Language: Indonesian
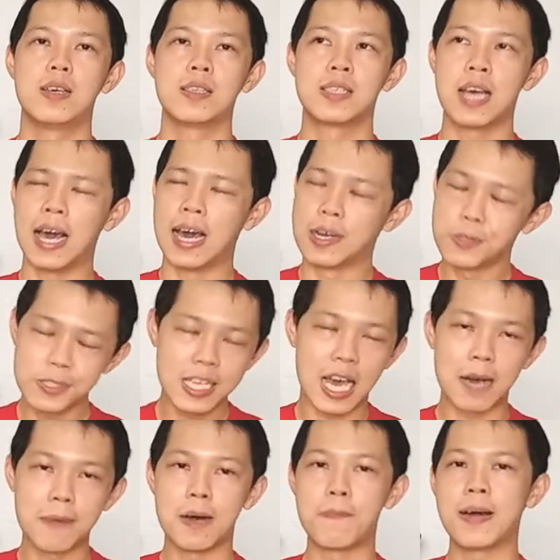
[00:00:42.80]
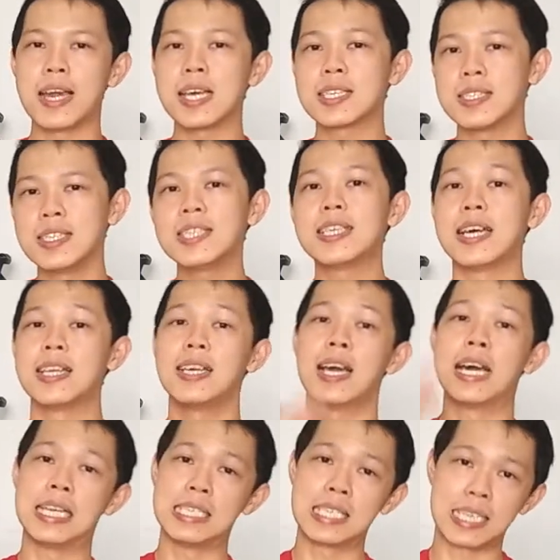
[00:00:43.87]
Seharusnya Bapak X ini dari
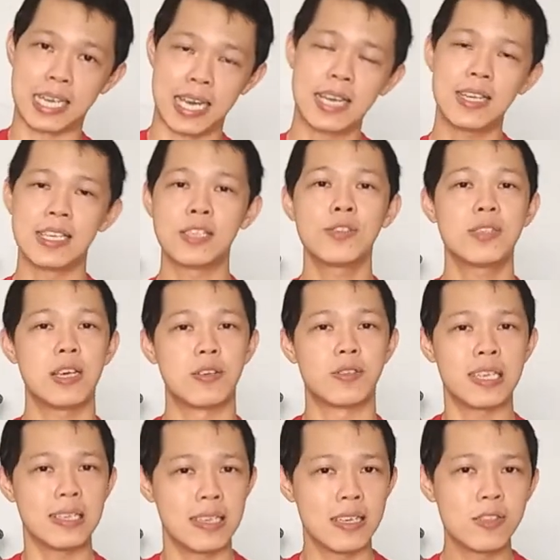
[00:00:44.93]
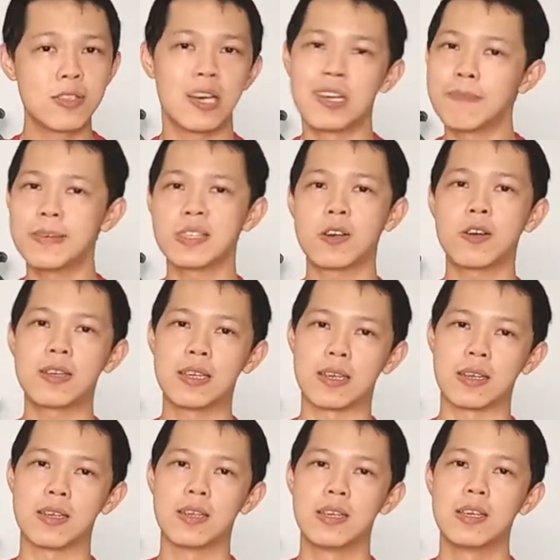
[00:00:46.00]
hari Senin, itu seharusnya dia sudah repeat
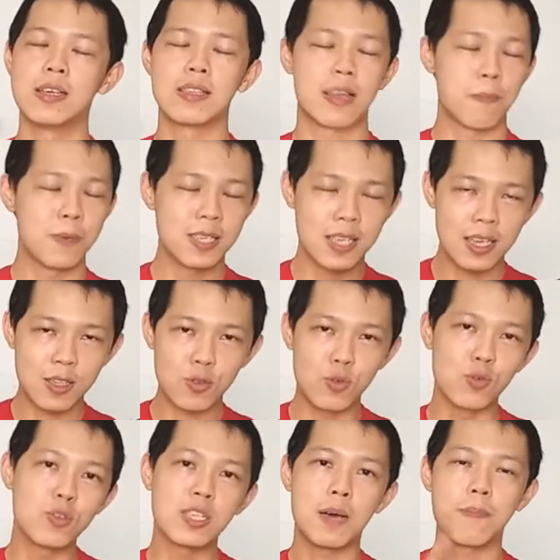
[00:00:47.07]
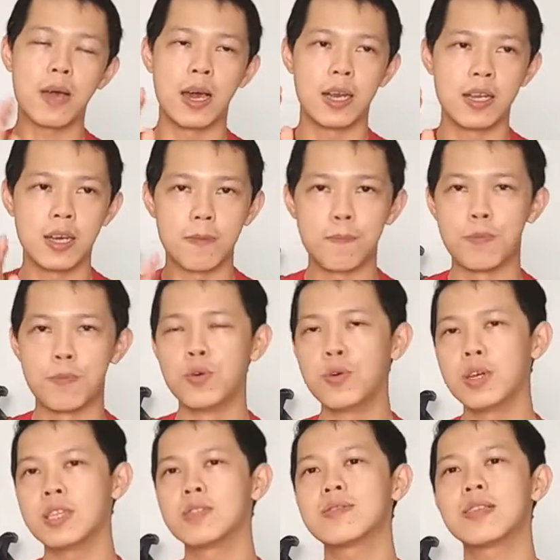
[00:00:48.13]
order. Tapi saya tunggu sampai hari
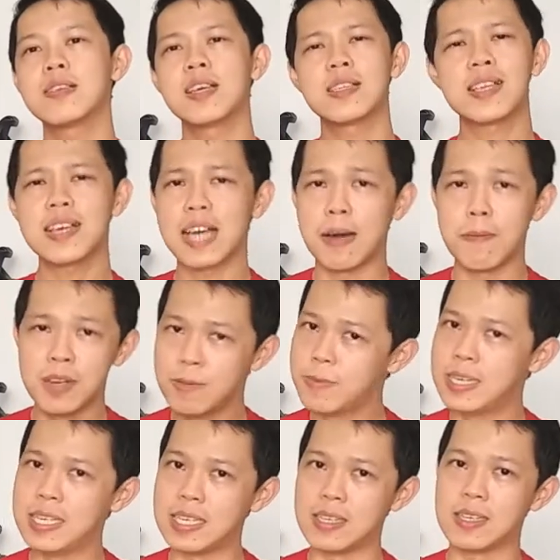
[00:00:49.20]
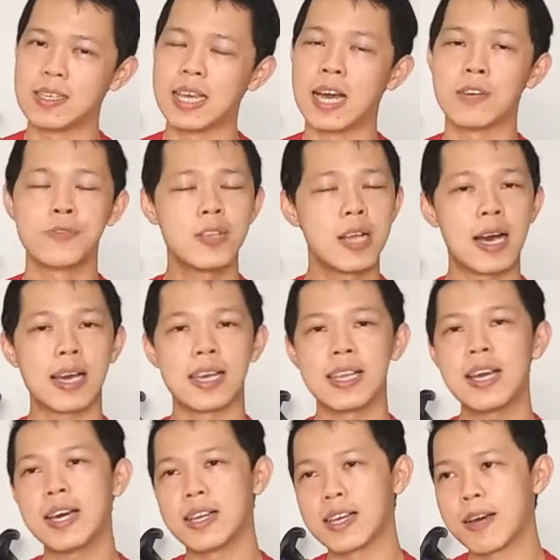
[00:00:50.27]
Rebu, itu ternyata nggak beli-beli. Ya, sudah
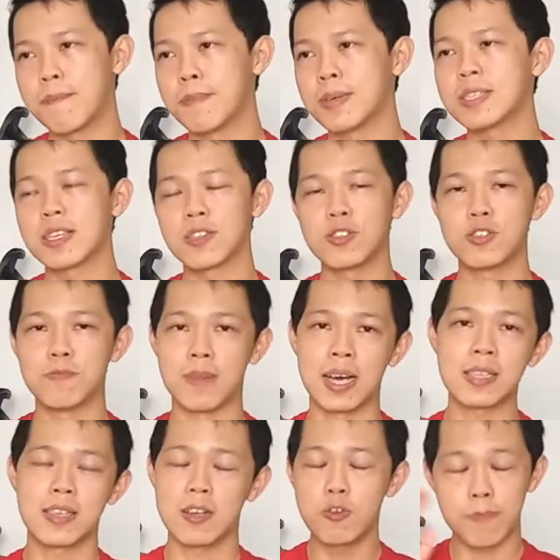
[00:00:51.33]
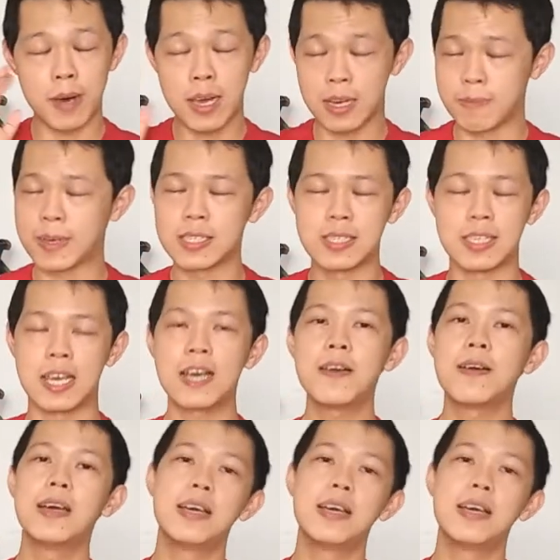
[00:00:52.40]
akhirnya hari Kamis atau Jumat, saya lupa hari pastinya,